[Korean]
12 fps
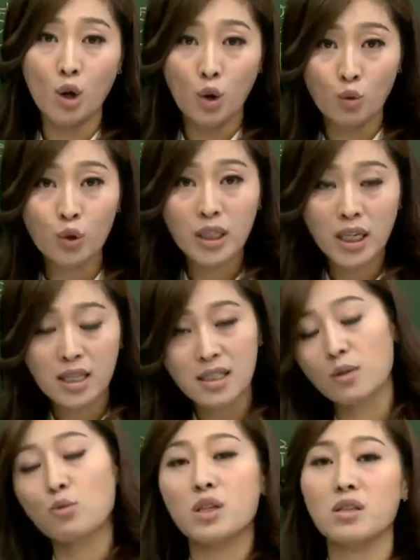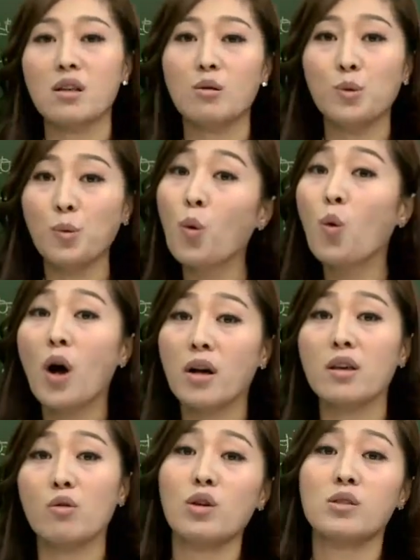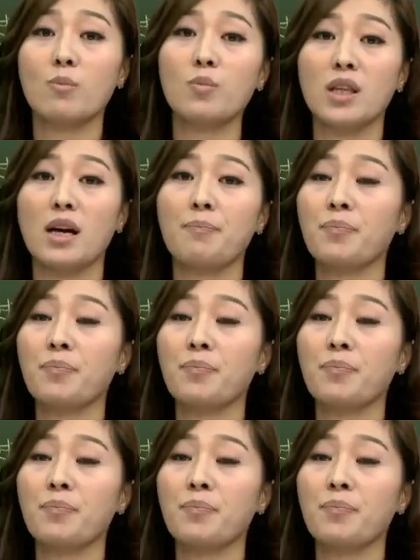우리나라 자동차 산업을 보호하기 위해서입니다.